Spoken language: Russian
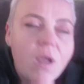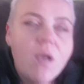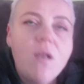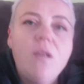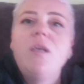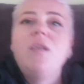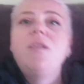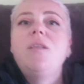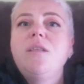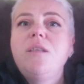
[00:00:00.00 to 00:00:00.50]

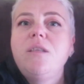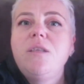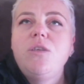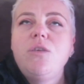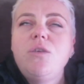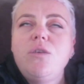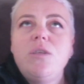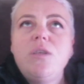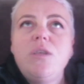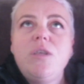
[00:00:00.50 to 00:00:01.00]
Надо на
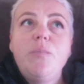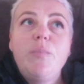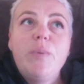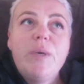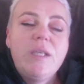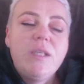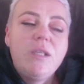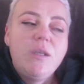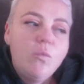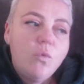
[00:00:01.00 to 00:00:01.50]
ней... И
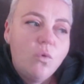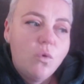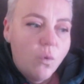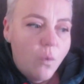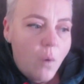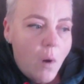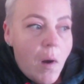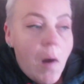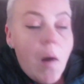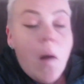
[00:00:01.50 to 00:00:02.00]

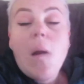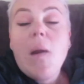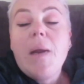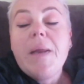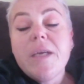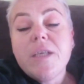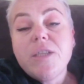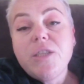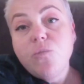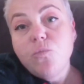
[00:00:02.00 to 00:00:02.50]
поэтому
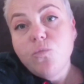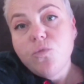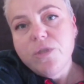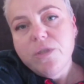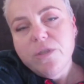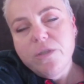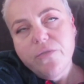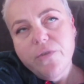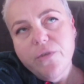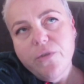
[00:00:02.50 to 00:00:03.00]
я к чему
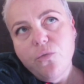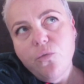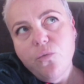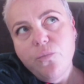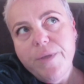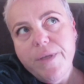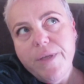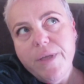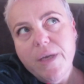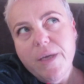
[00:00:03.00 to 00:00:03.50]
это говорю? У
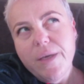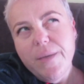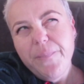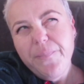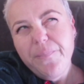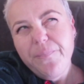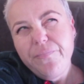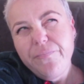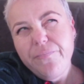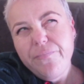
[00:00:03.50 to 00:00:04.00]

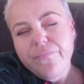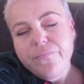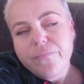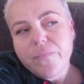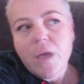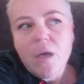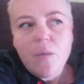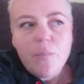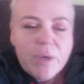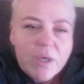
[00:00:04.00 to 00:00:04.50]
меня
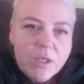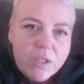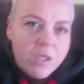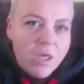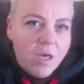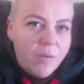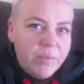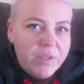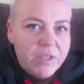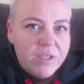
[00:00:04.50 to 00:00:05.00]

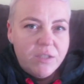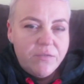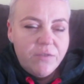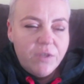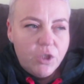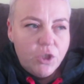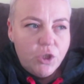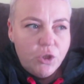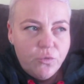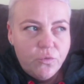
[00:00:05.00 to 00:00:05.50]
порошка
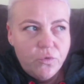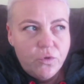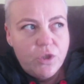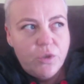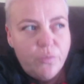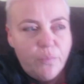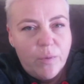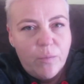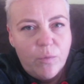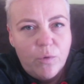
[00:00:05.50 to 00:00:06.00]

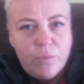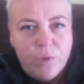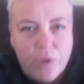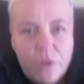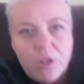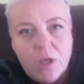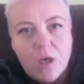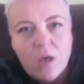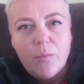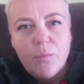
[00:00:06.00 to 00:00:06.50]
бесцвечивающий, по-моему, не
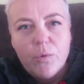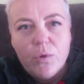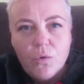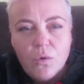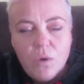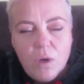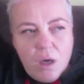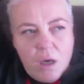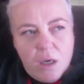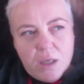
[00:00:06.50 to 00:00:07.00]
так
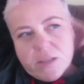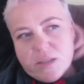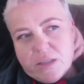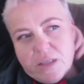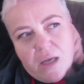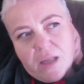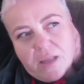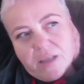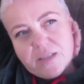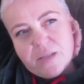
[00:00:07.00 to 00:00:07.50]
много
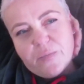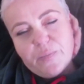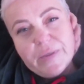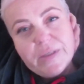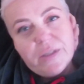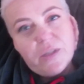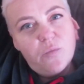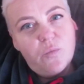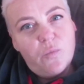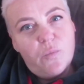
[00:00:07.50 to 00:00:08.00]
осталось,
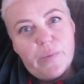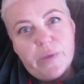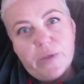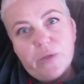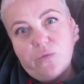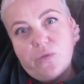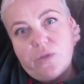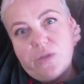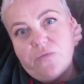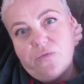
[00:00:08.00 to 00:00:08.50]
поэтому
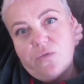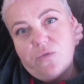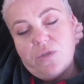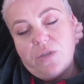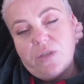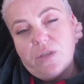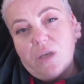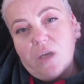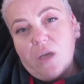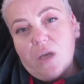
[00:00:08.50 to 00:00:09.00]
пойду
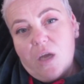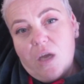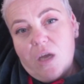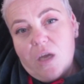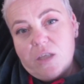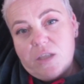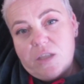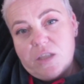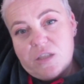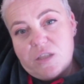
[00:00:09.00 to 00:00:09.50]
сегодня...
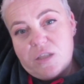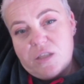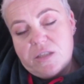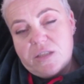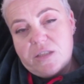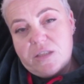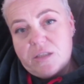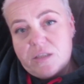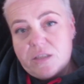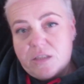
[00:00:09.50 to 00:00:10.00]
Сейчас
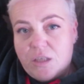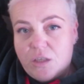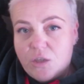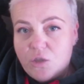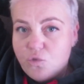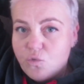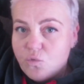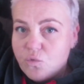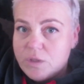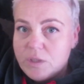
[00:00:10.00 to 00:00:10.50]

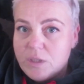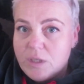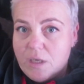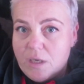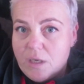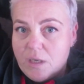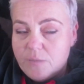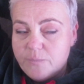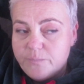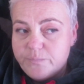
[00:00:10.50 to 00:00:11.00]
схожу
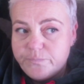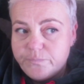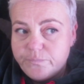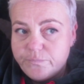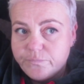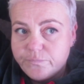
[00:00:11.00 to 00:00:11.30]
за...